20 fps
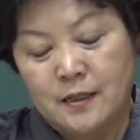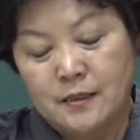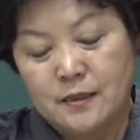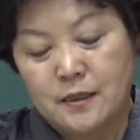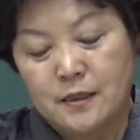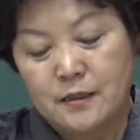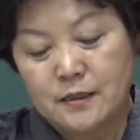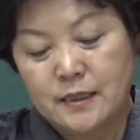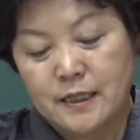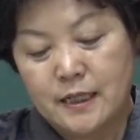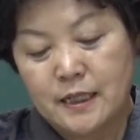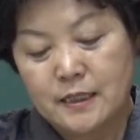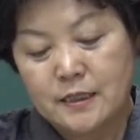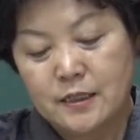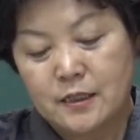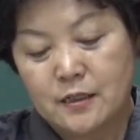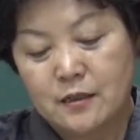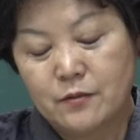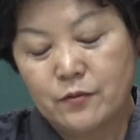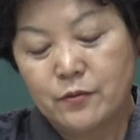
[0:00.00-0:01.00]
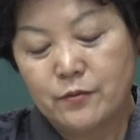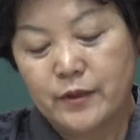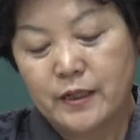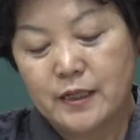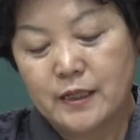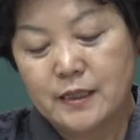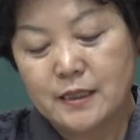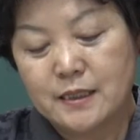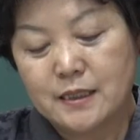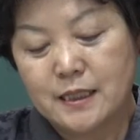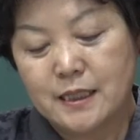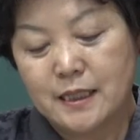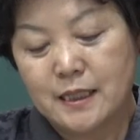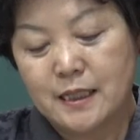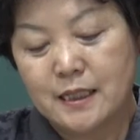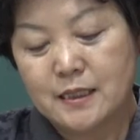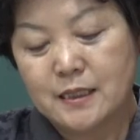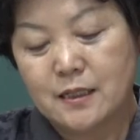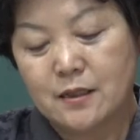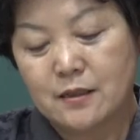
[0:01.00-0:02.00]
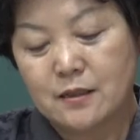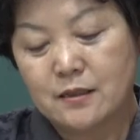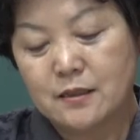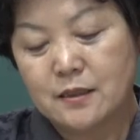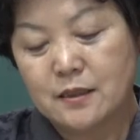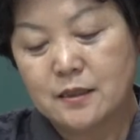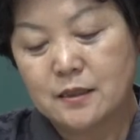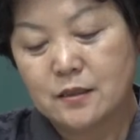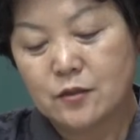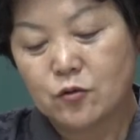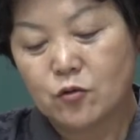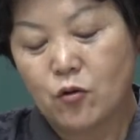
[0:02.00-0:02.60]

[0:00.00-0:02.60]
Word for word: 정자의 전을 보면은 지, 정즉,